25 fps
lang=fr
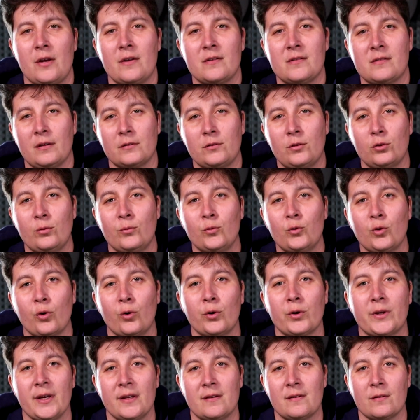as un certain nombre de
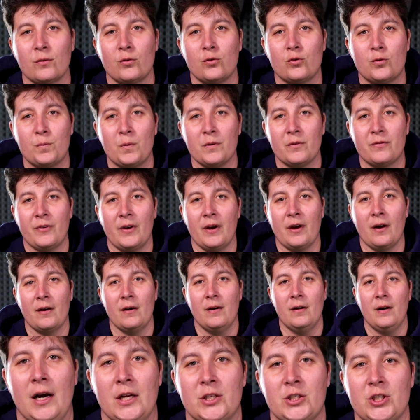requêtes que tu peux
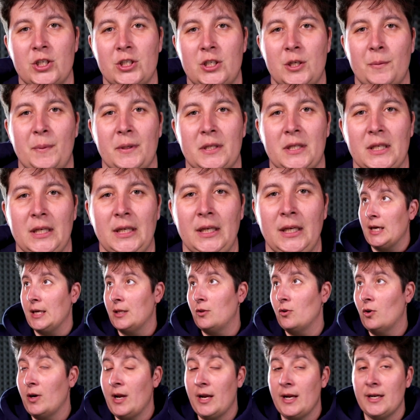faire à ChatGPT. Et
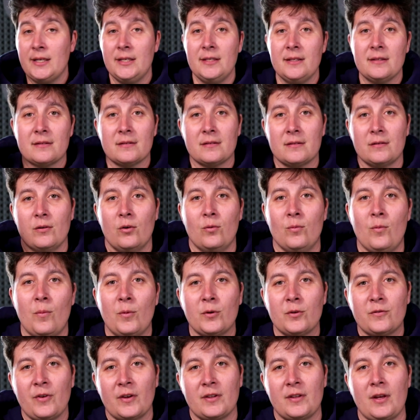dans la liste, au
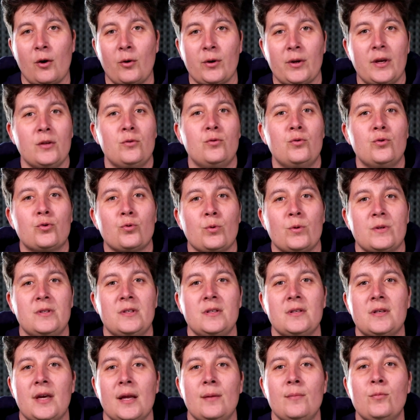moment de faire ta requête, tu
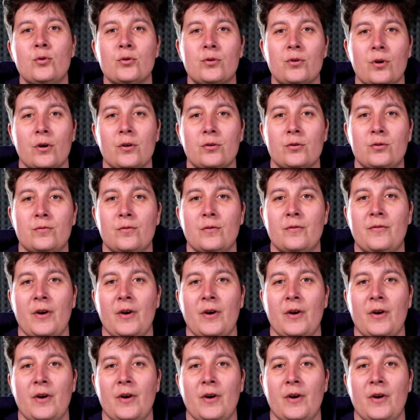choisis quel moteur tu veux